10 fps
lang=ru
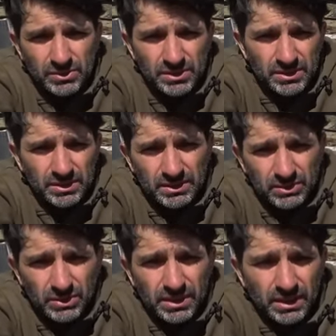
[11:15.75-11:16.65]
То есть э,
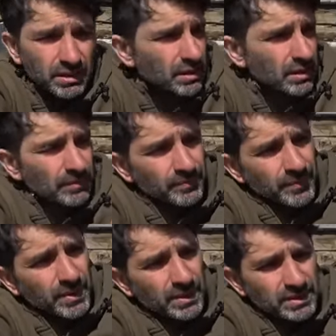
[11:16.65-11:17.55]
только
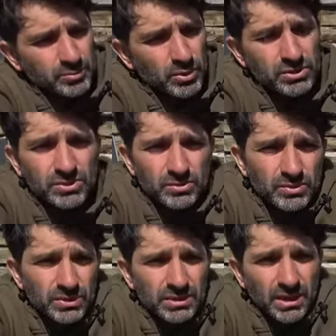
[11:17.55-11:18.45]
используем
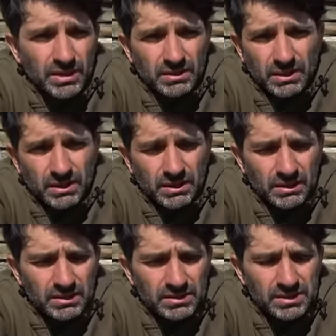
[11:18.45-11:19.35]
вот так.
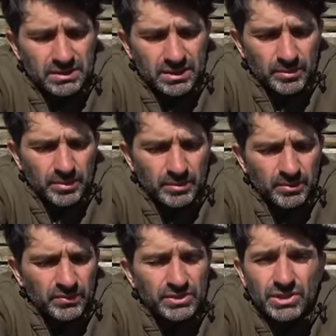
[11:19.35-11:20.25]
А если
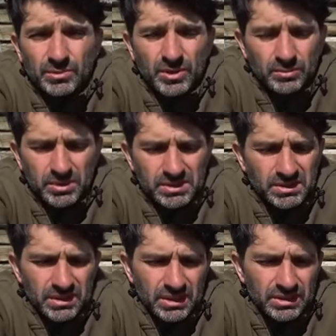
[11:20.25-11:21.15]
самим вечером
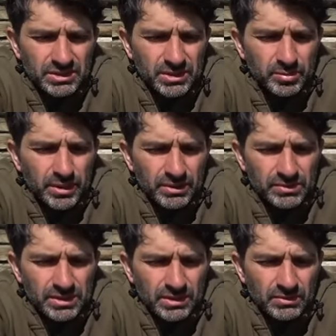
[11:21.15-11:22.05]
обмыться, я даже не
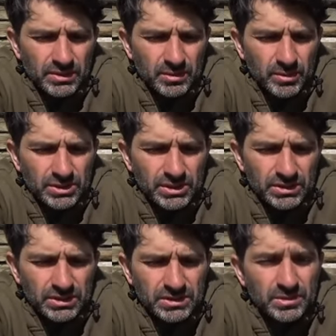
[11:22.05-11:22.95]
парюсь, я около
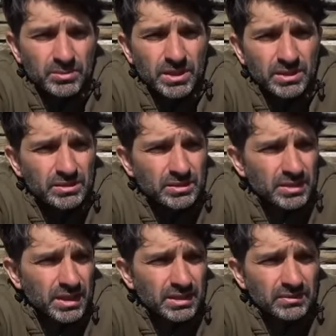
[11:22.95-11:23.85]
машины, темнеет и
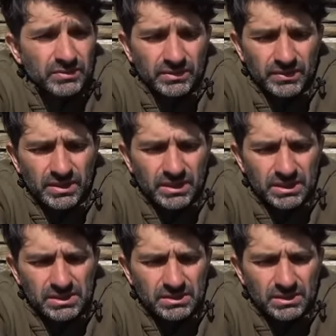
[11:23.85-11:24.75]
рано, вырви
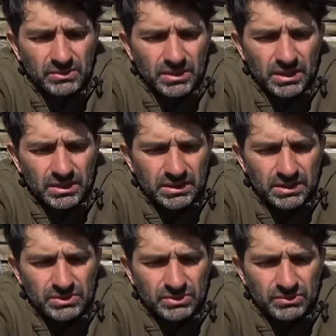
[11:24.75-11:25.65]
глаз на югах,
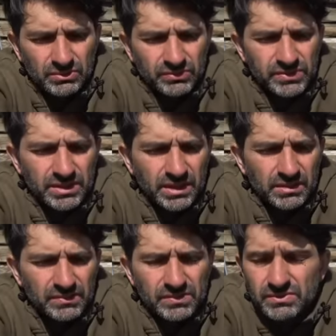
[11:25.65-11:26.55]
так что
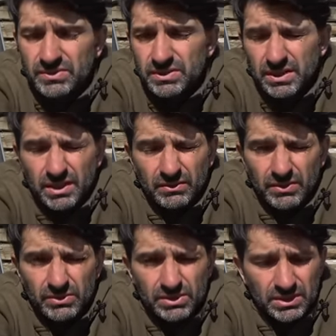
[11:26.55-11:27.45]
встал,
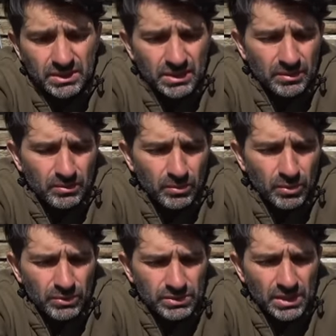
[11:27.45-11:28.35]
становлюсь и
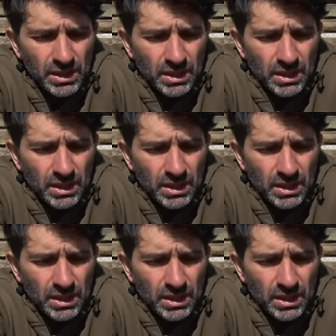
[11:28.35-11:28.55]
моюсь.